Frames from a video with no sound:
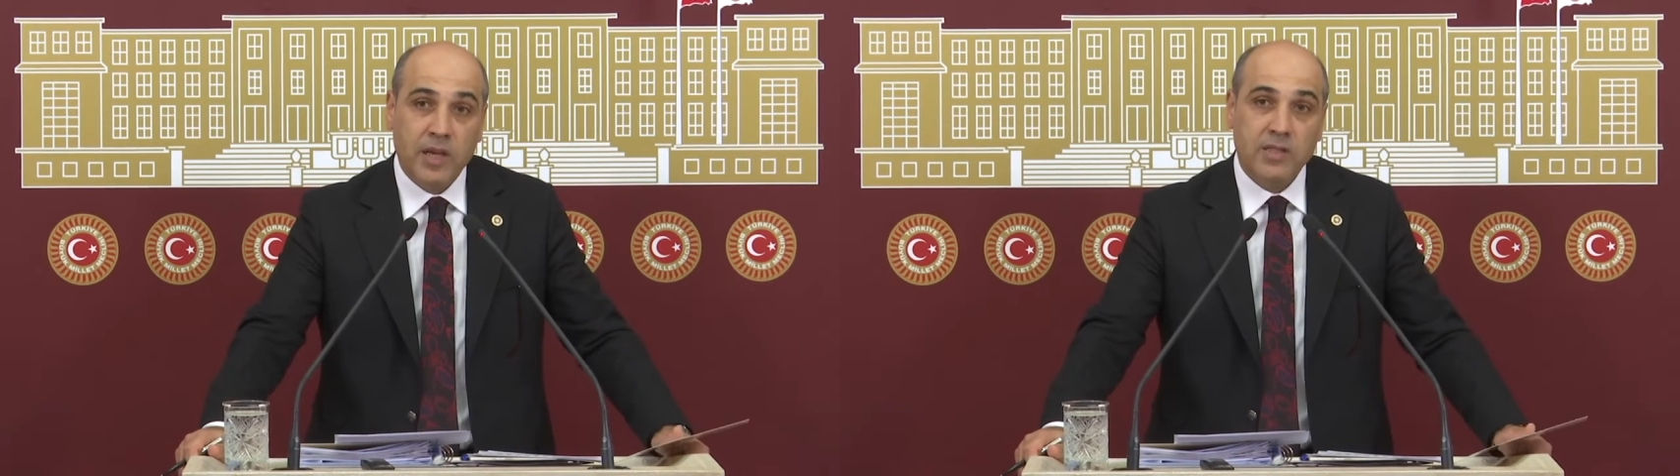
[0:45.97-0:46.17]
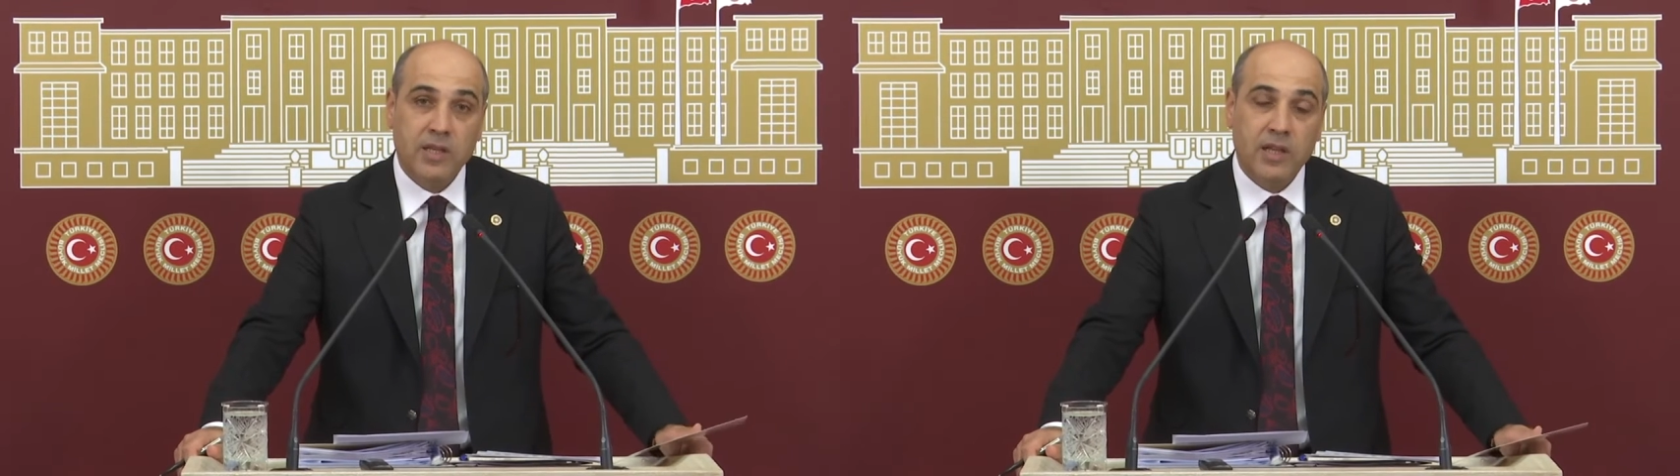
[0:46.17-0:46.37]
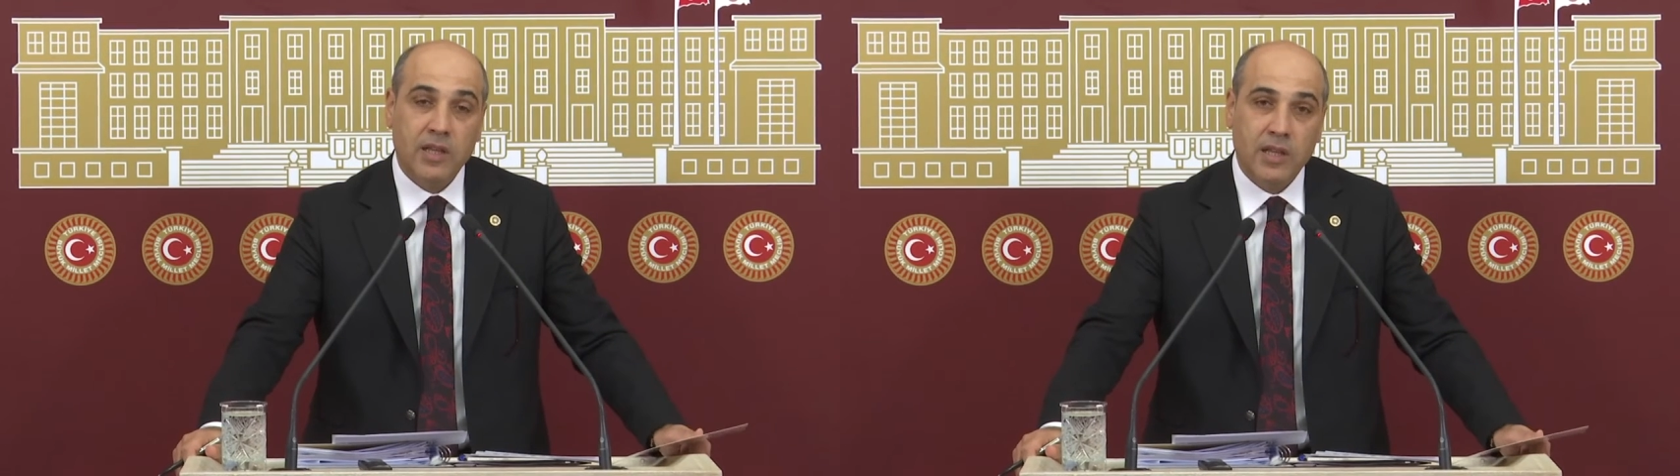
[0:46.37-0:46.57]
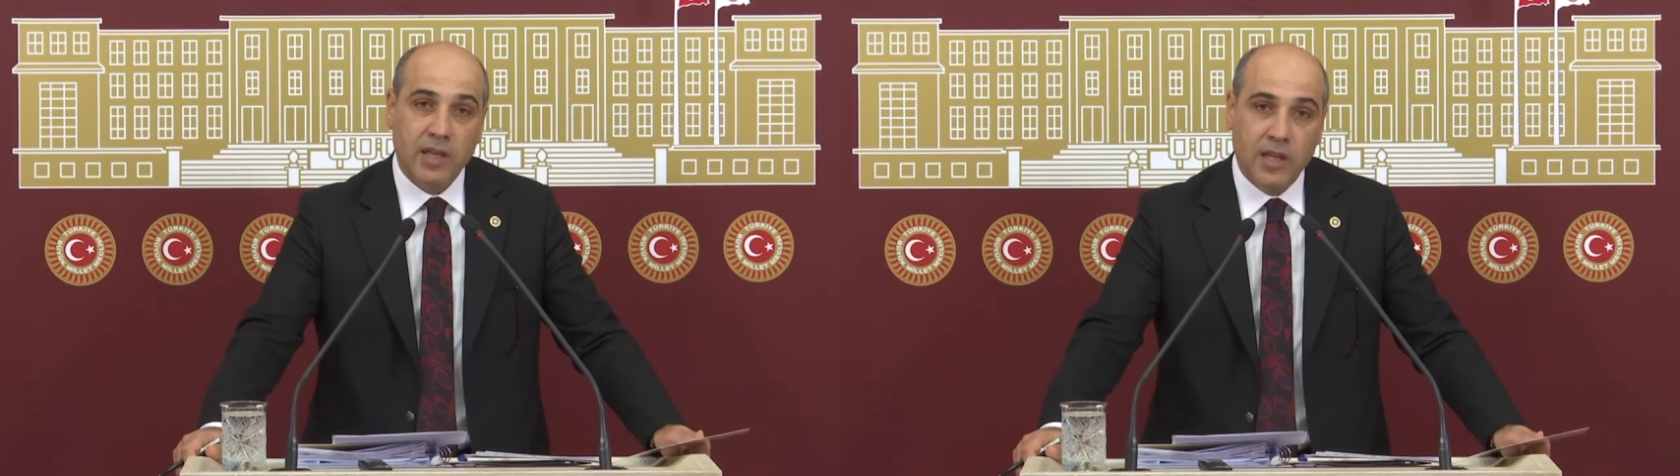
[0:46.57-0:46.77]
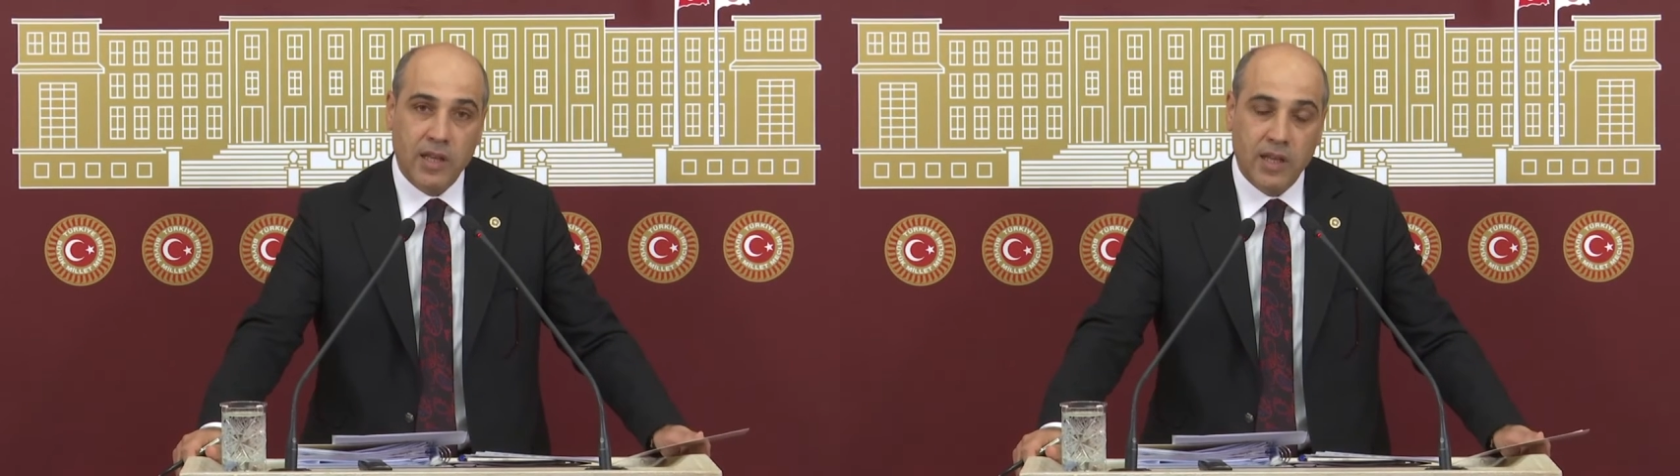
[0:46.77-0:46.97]
eksikliği
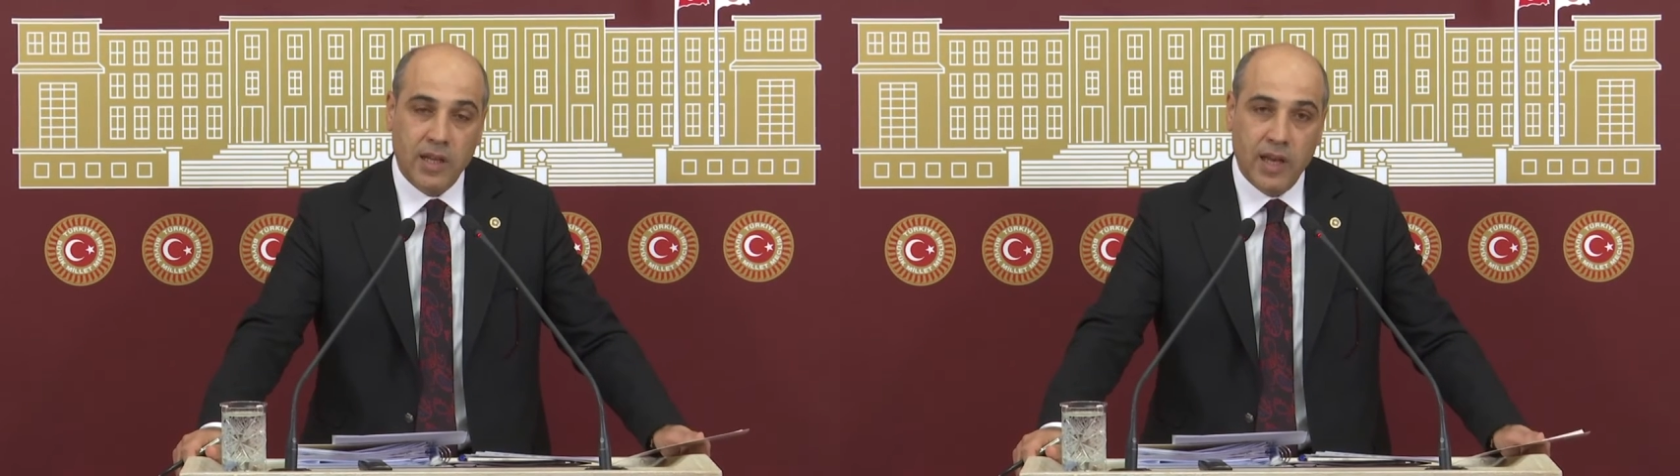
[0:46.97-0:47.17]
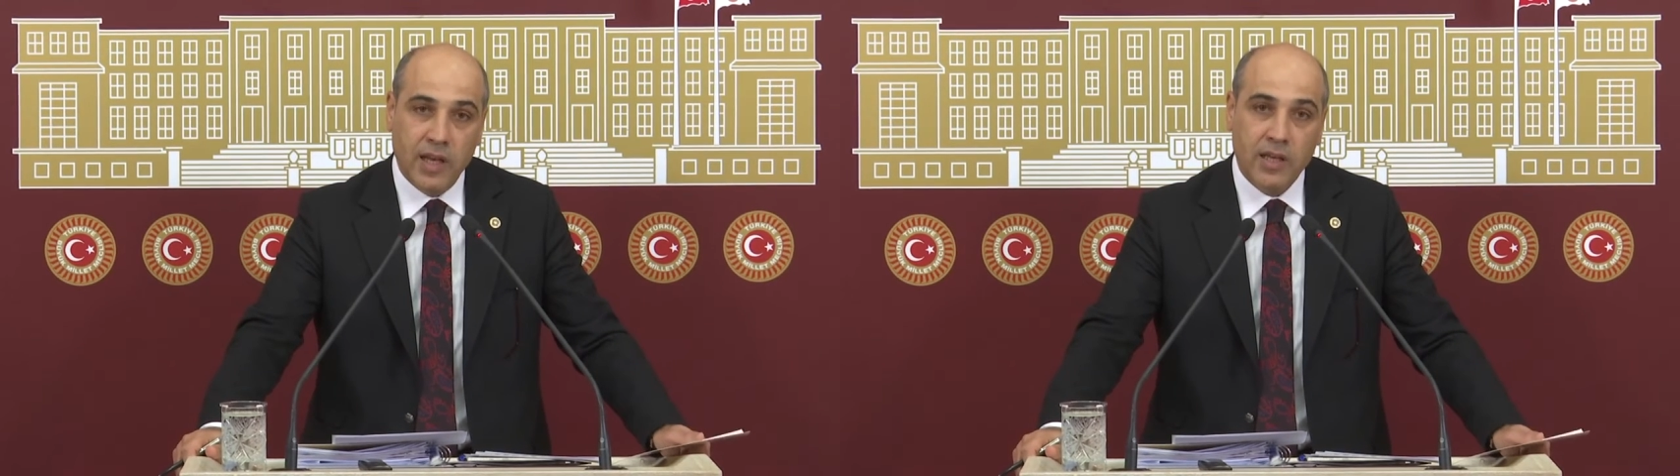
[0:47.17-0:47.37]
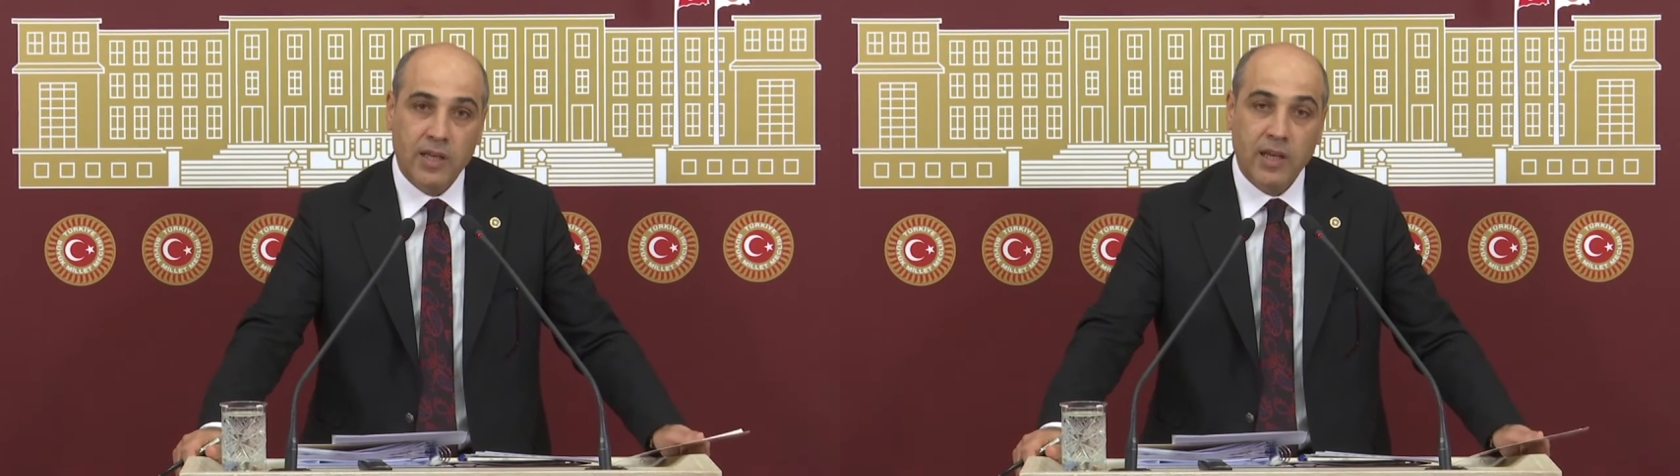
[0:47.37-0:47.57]
nedeniyle